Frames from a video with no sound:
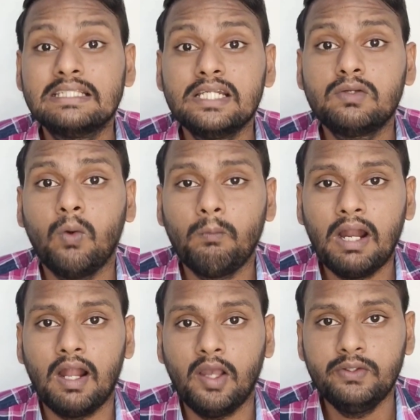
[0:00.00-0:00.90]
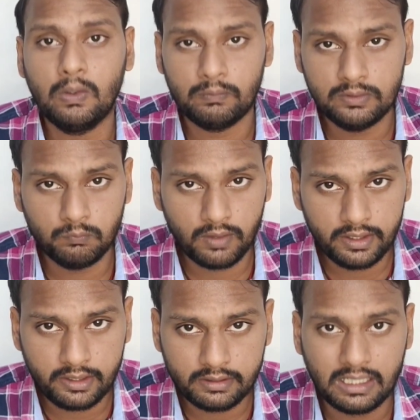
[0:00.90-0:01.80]
அஜித் டோவால் ஆகியோர் வந்து
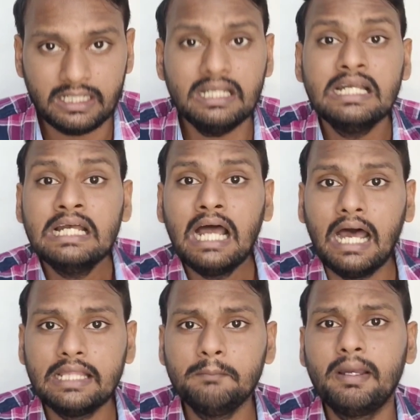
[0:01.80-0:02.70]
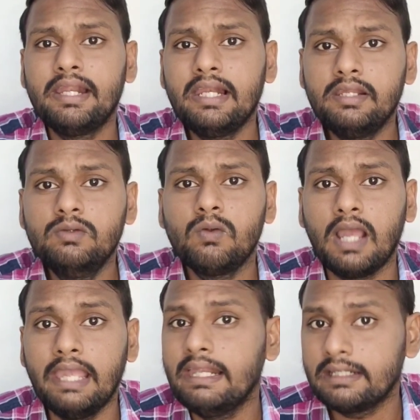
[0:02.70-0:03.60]
உடன் இருந்தாங்க அதே மாதிரி இதுல இன்னொரு
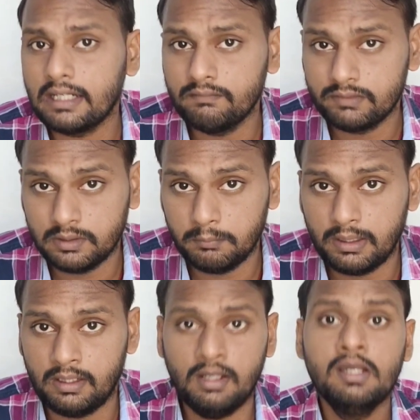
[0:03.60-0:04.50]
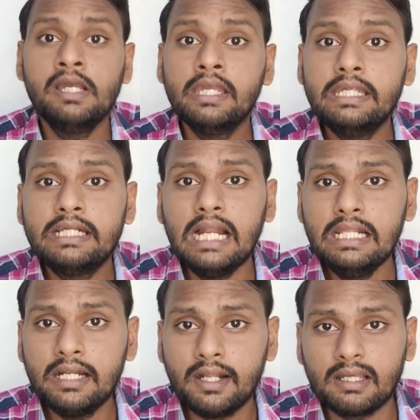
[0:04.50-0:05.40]
ஹைலைட்டான விஷயம் என்னன்னா
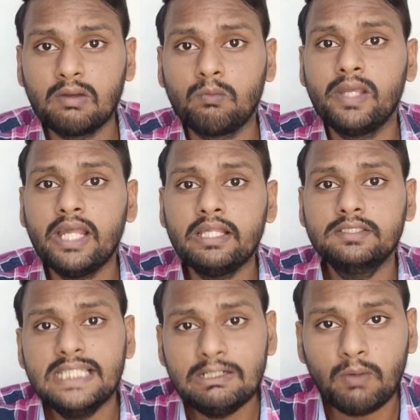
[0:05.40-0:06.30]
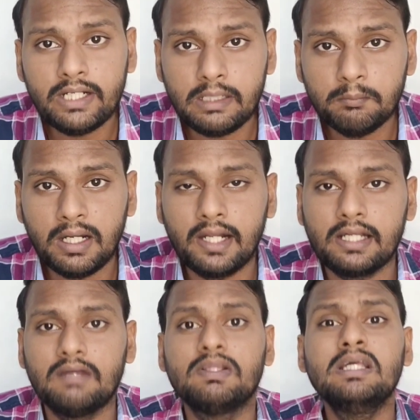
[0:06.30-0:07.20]
இட்டாலியில நடக்கக்கூடிய அந்த ஜி டுவெண்ட்டி
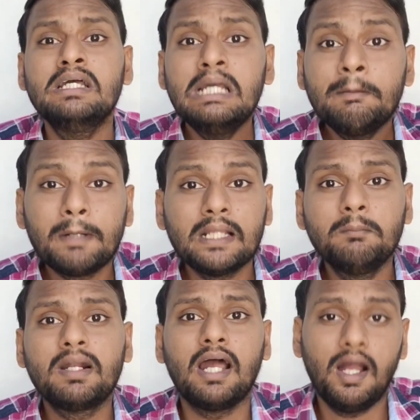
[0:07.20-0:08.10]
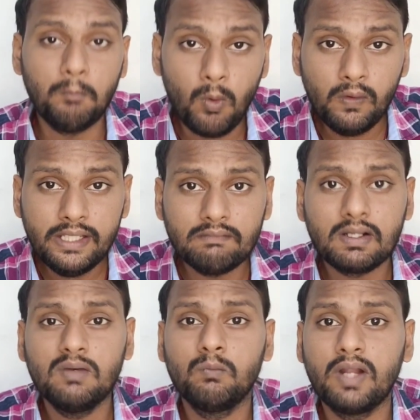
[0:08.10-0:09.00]
மாநாட்டில் வந்து பிரதமர் மோடி
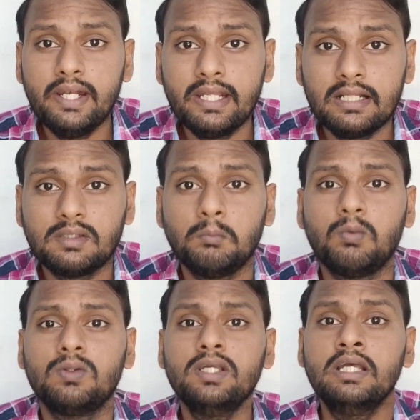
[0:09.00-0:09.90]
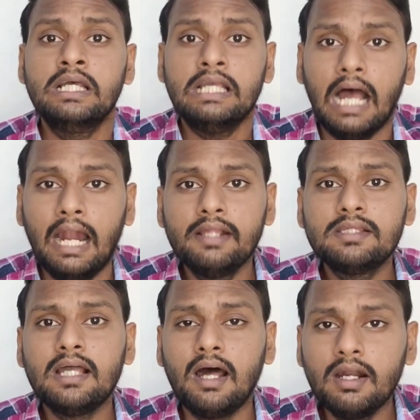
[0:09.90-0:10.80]
அவர்கள் உரை நிகழ்த்தும் போது
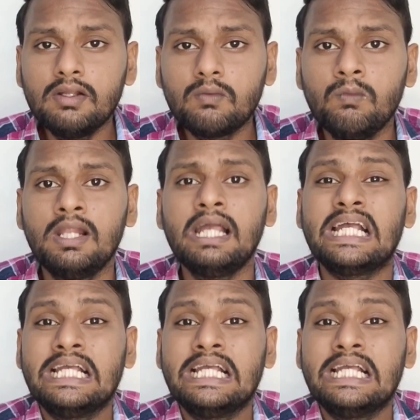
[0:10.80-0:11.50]
அடுத்த ஆண்டுக்குள்ள